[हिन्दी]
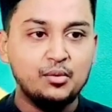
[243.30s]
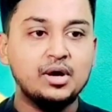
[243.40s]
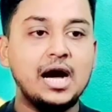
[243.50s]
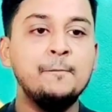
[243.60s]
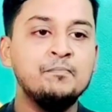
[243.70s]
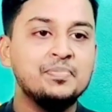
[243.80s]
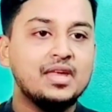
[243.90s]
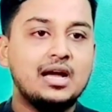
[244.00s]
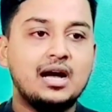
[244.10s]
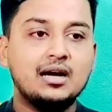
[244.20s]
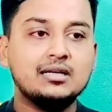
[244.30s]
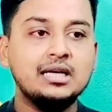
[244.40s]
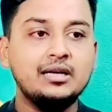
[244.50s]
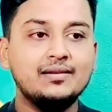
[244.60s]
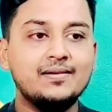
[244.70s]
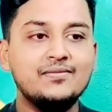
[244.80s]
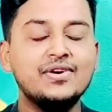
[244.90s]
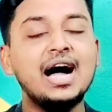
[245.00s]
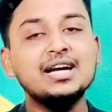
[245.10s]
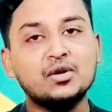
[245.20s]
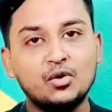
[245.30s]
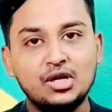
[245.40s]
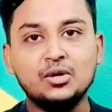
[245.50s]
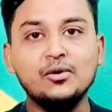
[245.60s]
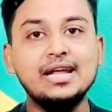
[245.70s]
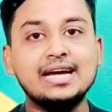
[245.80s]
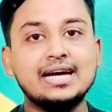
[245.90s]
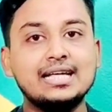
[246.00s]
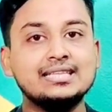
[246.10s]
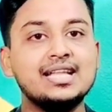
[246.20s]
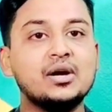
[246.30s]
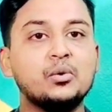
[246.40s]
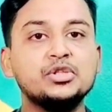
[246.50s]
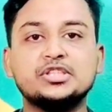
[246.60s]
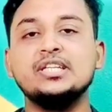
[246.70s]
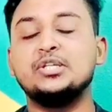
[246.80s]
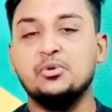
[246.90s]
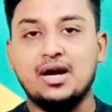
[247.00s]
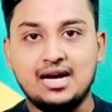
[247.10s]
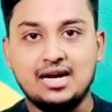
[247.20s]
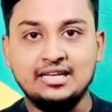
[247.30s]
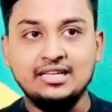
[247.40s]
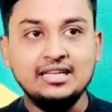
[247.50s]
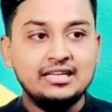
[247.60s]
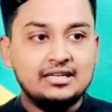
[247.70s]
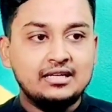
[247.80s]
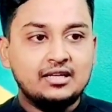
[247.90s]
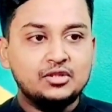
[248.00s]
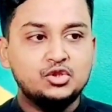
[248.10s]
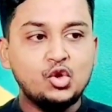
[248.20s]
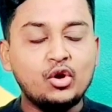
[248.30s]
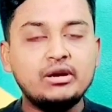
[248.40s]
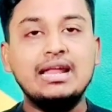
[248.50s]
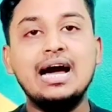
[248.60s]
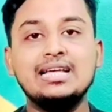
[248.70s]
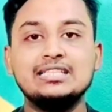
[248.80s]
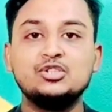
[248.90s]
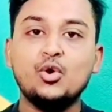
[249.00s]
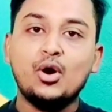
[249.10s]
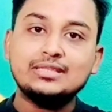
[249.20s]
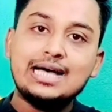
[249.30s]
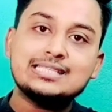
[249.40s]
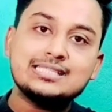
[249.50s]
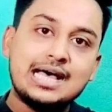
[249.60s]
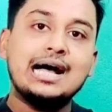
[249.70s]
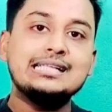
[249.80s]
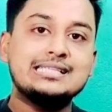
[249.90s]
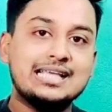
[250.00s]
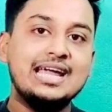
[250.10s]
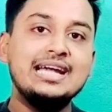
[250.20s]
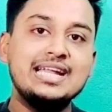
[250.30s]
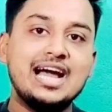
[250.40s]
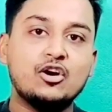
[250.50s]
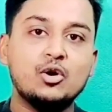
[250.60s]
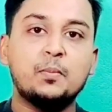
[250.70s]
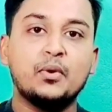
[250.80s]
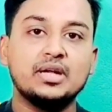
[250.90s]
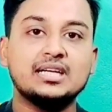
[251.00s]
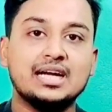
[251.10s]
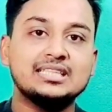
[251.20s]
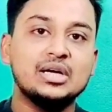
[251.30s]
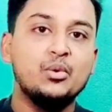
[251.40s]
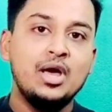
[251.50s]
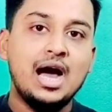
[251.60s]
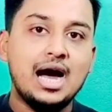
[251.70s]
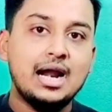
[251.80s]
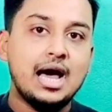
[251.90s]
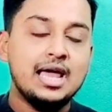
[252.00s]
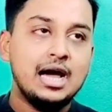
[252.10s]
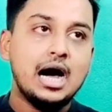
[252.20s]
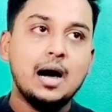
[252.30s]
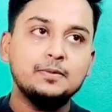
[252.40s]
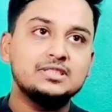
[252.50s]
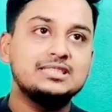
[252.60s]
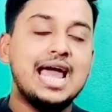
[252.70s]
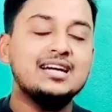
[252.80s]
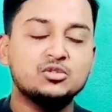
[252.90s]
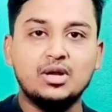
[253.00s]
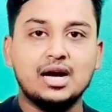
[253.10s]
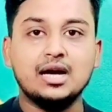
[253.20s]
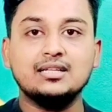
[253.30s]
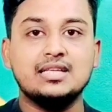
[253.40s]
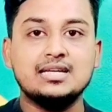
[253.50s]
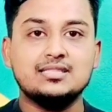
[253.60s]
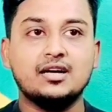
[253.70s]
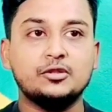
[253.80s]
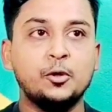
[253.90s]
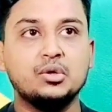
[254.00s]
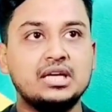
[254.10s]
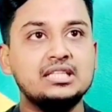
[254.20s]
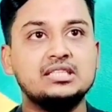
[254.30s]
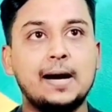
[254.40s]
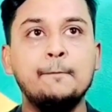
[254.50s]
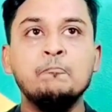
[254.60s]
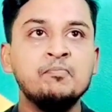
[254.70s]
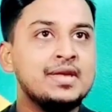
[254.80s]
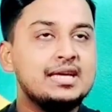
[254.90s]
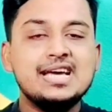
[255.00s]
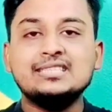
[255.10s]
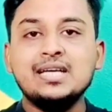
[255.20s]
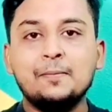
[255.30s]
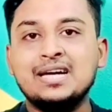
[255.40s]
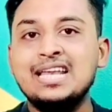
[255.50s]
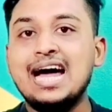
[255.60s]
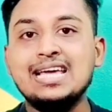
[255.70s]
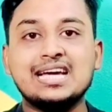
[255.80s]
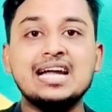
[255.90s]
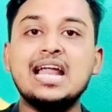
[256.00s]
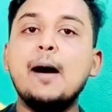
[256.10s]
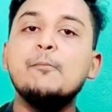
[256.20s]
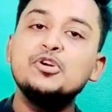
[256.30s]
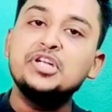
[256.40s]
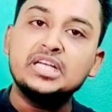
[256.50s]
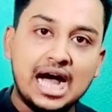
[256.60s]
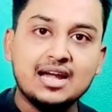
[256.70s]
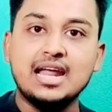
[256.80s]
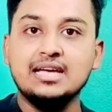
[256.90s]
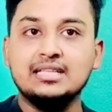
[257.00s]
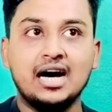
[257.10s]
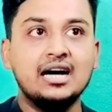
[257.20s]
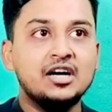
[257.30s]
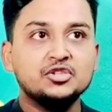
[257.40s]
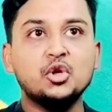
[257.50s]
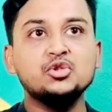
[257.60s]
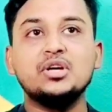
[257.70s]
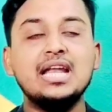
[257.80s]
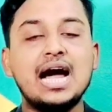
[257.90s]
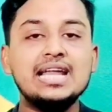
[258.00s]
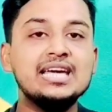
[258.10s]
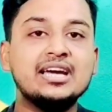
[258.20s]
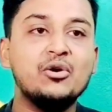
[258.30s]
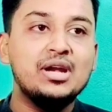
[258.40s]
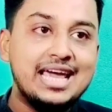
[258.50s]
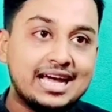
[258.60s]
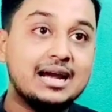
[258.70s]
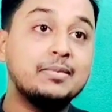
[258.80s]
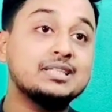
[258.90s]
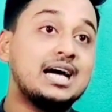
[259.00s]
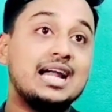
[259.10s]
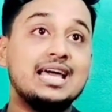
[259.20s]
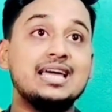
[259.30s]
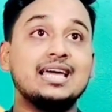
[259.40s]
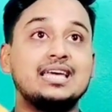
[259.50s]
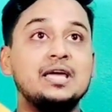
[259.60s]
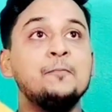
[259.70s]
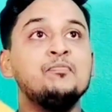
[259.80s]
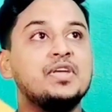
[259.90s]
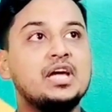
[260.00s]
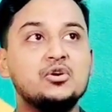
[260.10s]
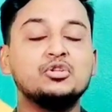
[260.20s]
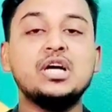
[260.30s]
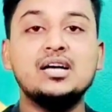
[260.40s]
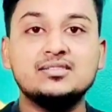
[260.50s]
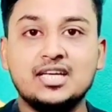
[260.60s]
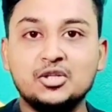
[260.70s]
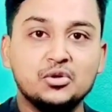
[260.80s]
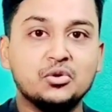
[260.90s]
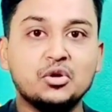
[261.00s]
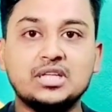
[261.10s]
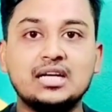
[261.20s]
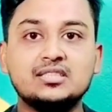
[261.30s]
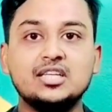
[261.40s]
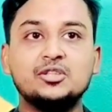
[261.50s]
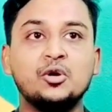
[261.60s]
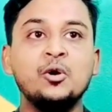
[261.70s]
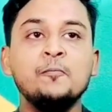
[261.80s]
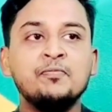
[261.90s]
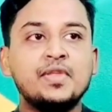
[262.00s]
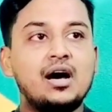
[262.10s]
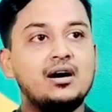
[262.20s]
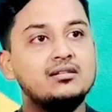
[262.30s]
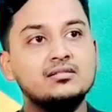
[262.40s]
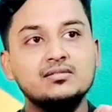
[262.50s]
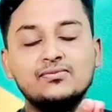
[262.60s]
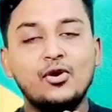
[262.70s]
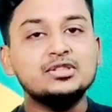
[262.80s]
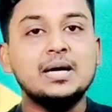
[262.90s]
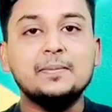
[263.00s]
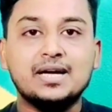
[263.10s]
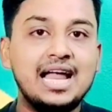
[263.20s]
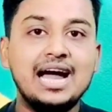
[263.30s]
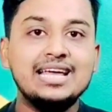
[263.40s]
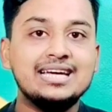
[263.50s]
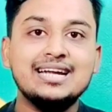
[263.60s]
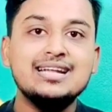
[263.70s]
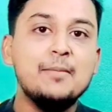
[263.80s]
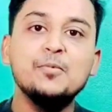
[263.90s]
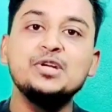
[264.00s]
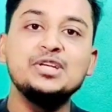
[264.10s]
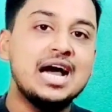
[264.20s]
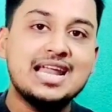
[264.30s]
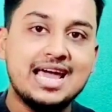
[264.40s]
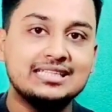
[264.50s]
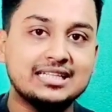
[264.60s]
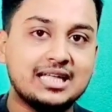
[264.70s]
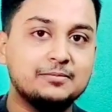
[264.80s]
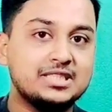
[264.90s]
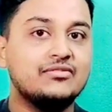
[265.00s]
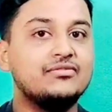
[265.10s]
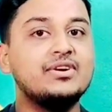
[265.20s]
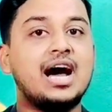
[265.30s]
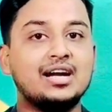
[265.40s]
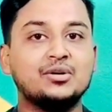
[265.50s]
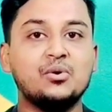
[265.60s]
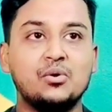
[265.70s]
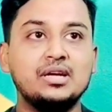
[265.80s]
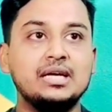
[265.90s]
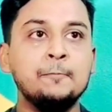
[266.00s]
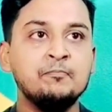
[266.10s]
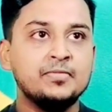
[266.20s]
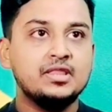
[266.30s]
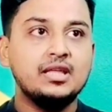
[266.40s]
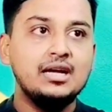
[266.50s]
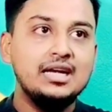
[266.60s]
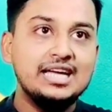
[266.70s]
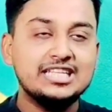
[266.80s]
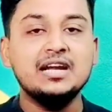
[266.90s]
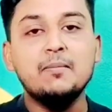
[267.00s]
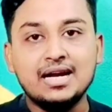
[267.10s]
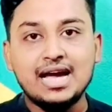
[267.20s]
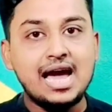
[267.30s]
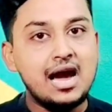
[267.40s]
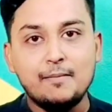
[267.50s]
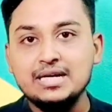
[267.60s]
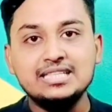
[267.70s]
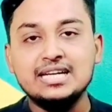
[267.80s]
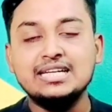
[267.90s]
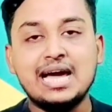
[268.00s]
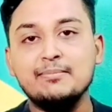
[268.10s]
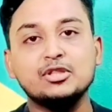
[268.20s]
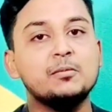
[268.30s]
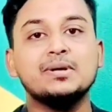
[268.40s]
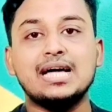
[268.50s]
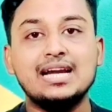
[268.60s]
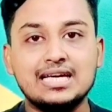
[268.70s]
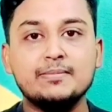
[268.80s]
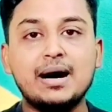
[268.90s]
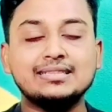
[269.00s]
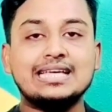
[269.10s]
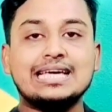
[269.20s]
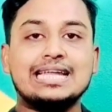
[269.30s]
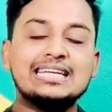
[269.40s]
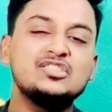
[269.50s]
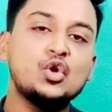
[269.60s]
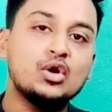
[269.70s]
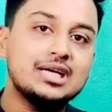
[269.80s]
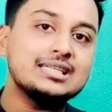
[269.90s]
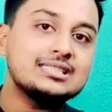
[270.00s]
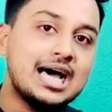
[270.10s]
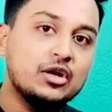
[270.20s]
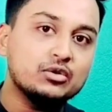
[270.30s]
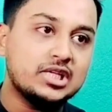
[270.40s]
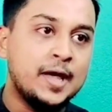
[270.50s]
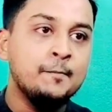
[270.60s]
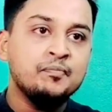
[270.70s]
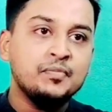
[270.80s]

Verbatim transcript: चाहूंगा कि विराट कोहली को लेकर इतना क्वेश्चन क्यों आ रहा है जो खिलाड़ी 14 साल से इंडिया को प्रोटेक्ट करते हुए आ रहा है आप स्टैट्स उठाकर देख सकते हो कि जब ये सब खिलाड़ी का नामो निशान नहीं था जो जो खिलाड़ी को लेकर बता रहे हैं कि इनको चांस दे दो इनको चांस दे दो तो, वो सब खिलाड़ी का नामो निशान नहीं था तब जब विराट कोहली द लेजेंड बन गया है अभी रिसेंट टाइम में तो बताने की बात नहीं है लेकिन 14 सालों से